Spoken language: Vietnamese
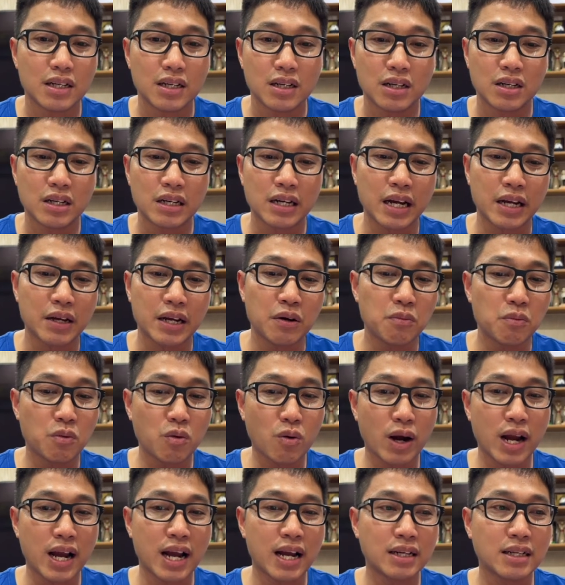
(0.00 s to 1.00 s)
Ngày hôm
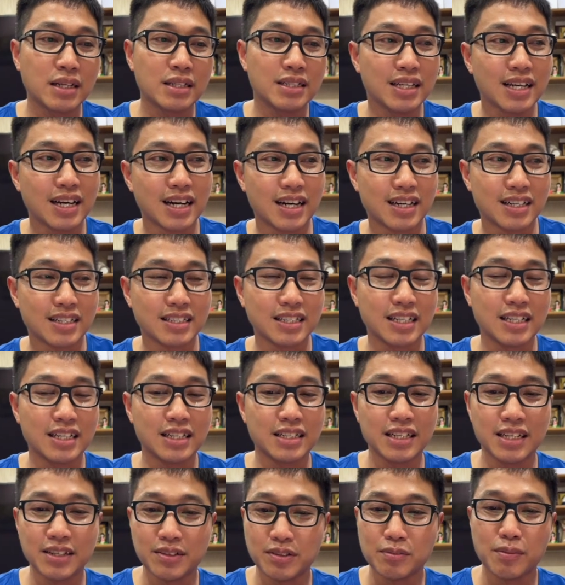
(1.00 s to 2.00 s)
qua đến giờ thì
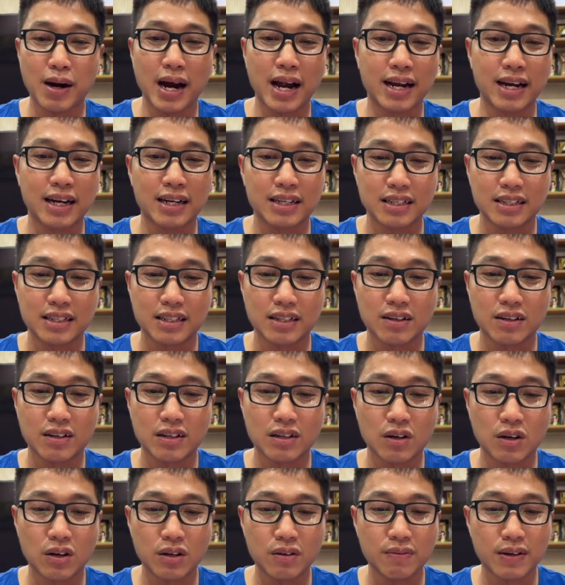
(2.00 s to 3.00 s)
nhiều bạn có
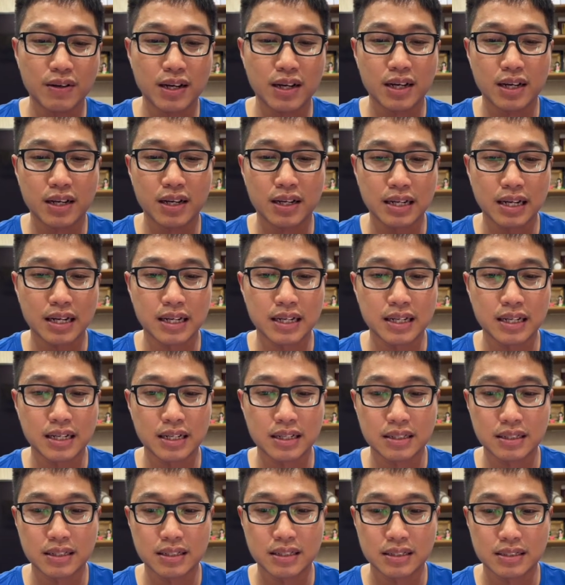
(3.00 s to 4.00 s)
nói về cái
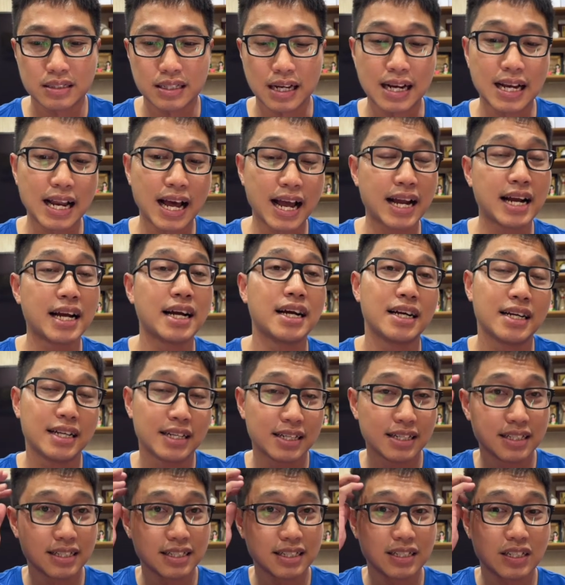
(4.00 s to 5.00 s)
Thái Lan.
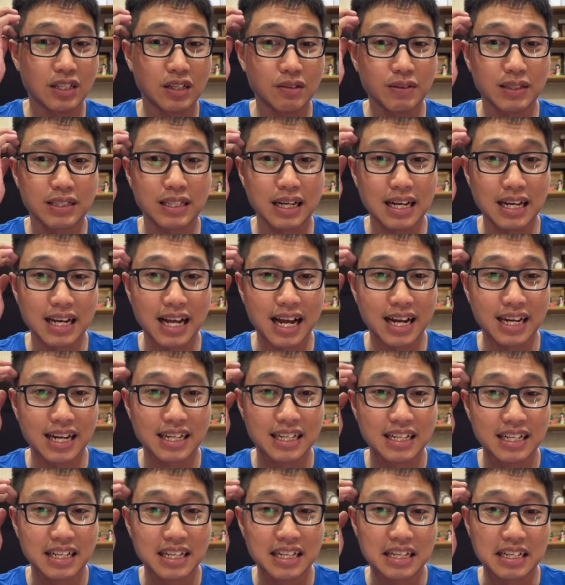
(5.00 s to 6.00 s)
Nói về Thái Lan
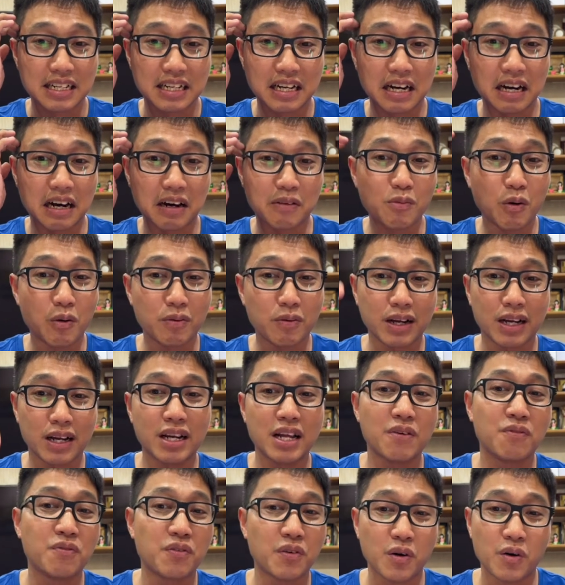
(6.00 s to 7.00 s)
ở một cái
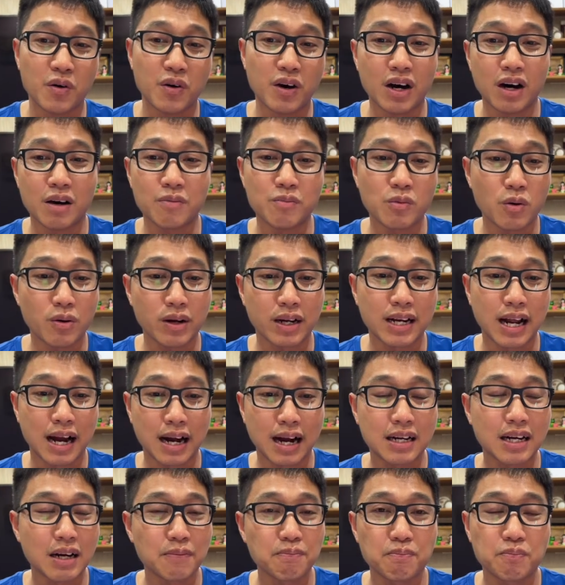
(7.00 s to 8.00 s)
level, ở một cái
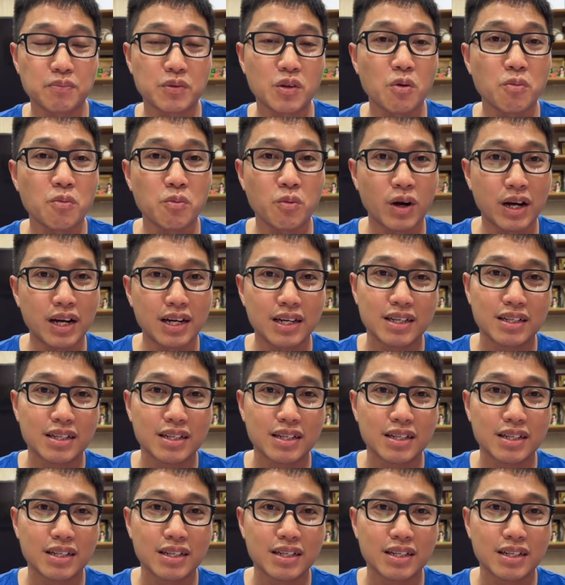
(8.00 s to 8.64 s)
đẳng cấp tốt quá.